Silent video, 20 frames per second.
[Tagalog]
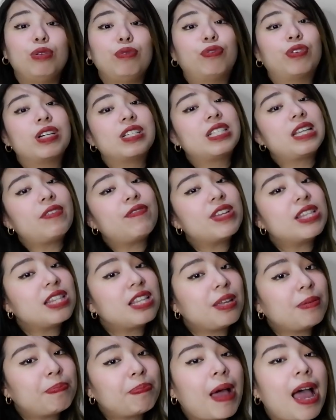good for 70
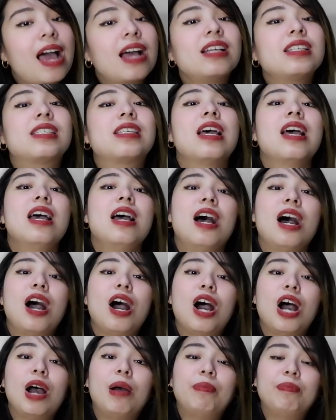packs,
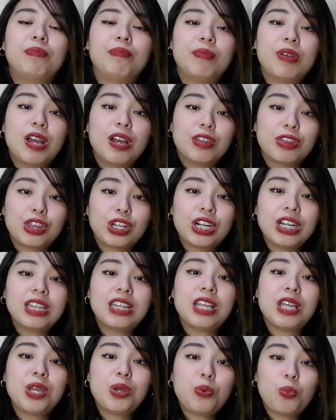um,
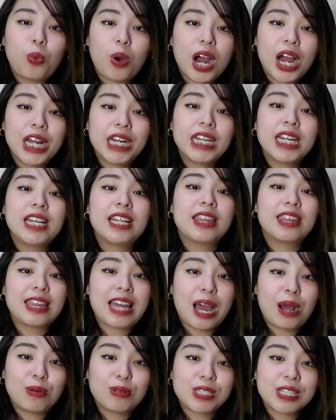
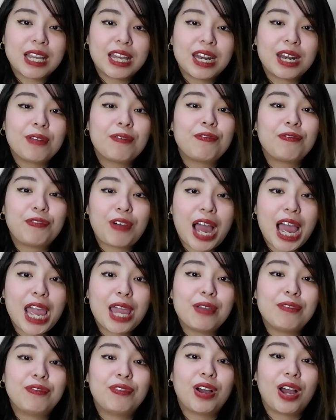
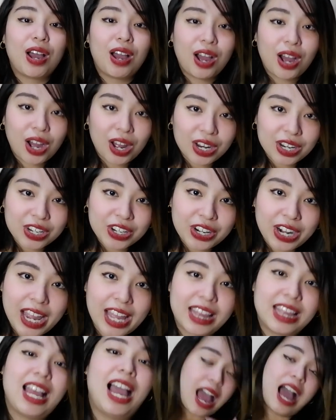31,500
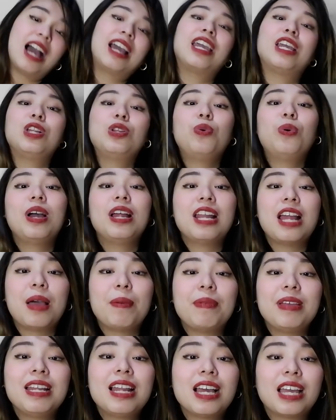Haunted. Ang kinuha
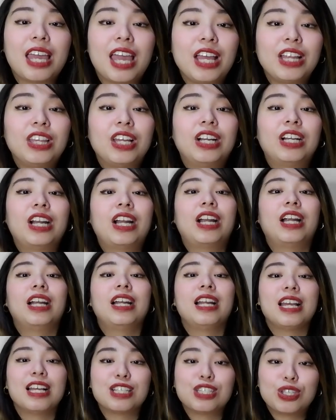namin na caterer
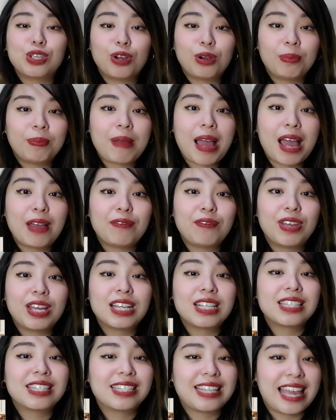is yung
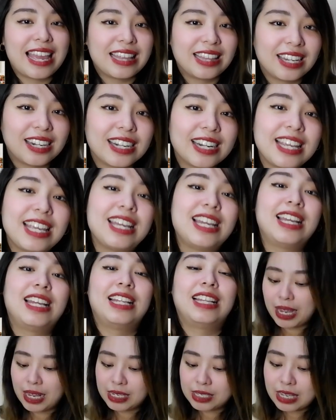Mavics Catering.
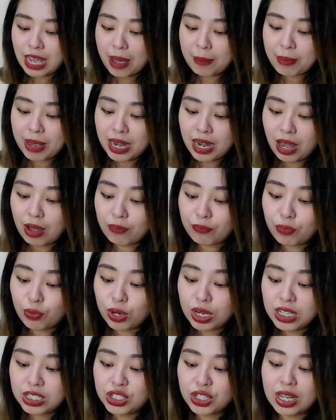May kasama ng
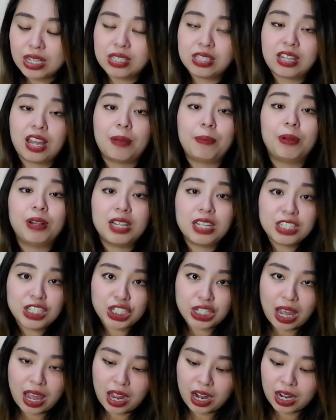fully dressed table and
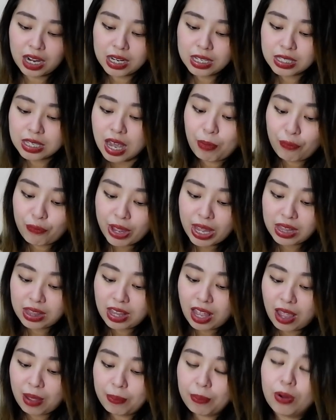chairs, buffet
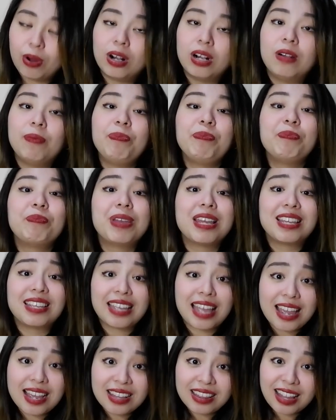table, may
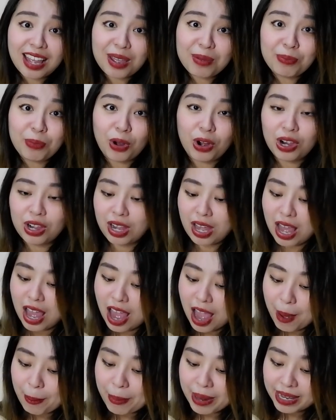cake table,
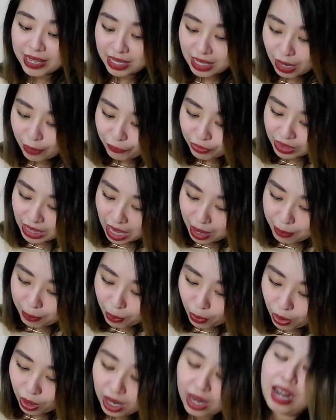may gift
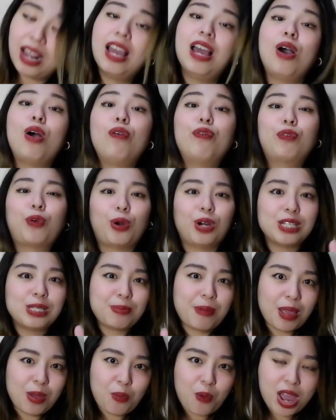table, of
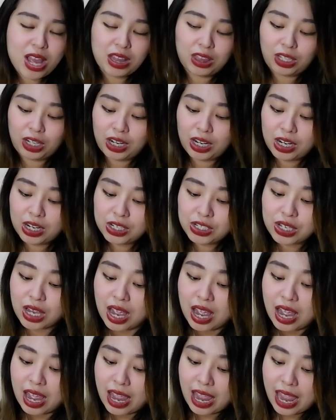course may waiters,
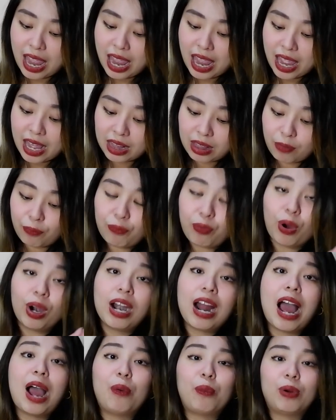and
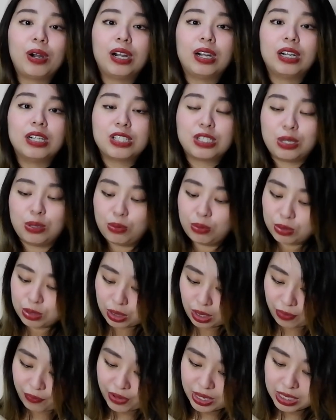4 hours yung
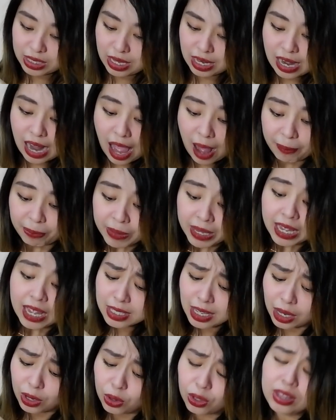service nila.
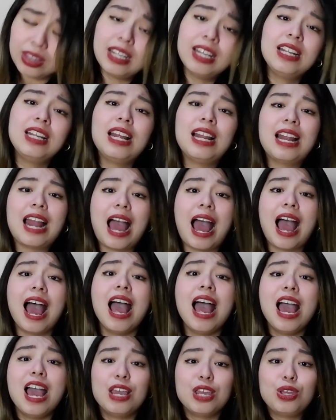Sagot din nila
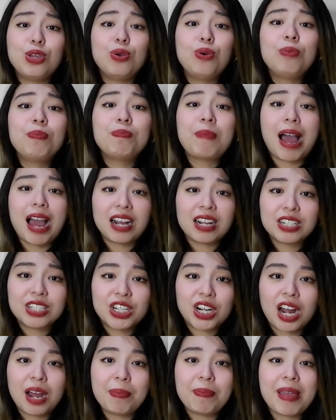yung
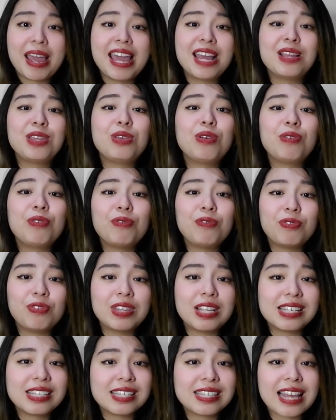backdrop and yung
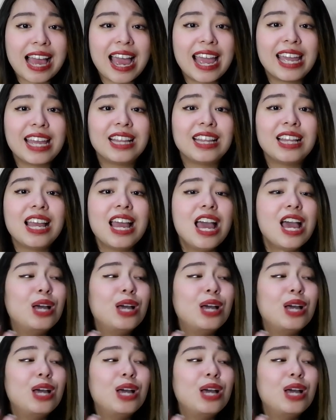design